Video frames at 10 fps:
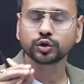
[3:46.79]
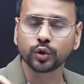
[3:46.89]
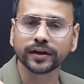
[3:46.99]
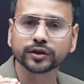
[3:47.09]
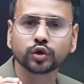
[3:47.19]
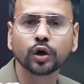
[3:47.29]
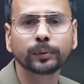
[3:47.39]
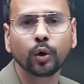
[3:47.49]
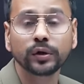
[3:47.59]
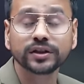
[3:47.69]
जो एक स्टॉक
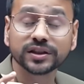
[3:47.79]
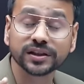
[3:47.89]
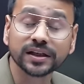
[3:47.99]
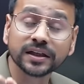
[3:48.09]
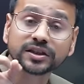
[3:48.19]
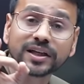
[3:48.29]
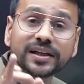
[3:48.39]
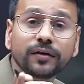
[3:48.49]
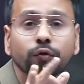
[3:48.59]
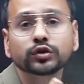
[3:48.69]
में होनी चाहिए
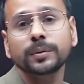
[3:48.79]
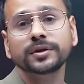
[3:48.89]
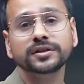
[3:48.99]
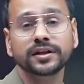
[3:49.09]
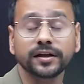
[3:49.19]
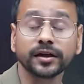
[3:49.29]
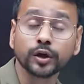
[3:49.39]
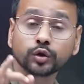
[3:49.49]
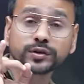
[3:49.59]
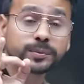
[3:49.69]
चलिए अब वो समझते हैं
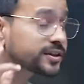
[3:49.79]
तो इसमें